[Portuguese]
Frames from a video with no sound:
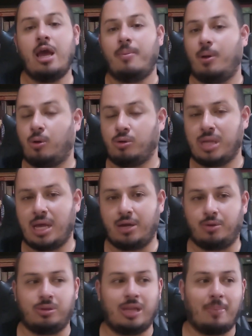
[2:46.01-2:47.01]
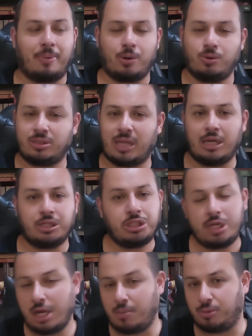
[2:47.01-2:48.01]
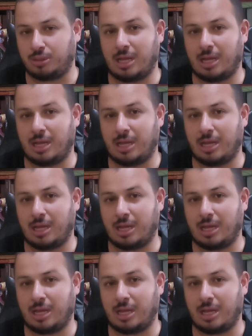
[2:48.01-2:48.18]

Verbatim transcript: Pelo contrário, dá para gostar de ambos ambos,